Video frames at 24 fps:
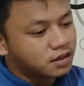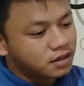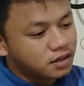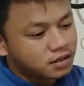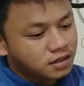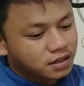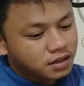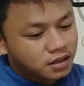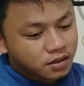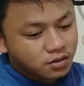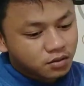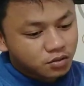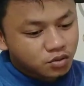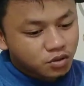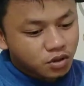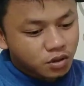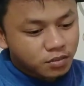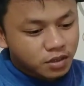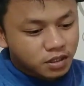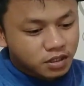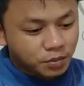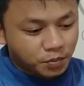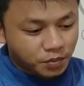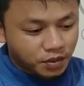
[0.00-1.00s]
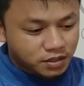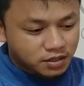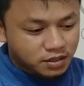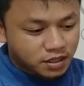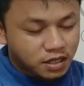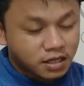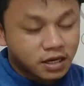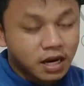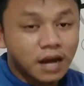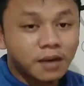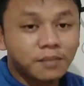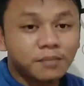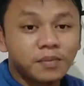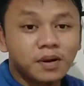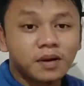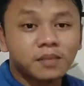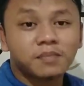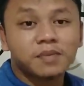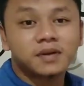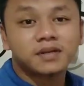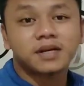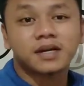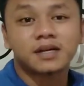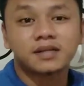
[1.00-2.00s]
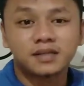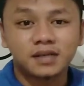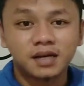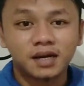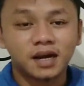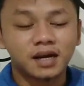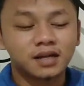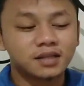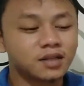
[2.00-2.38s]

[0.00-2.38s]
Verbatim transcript: Nah, jadi aku juga merasa penasaran apa-apa saja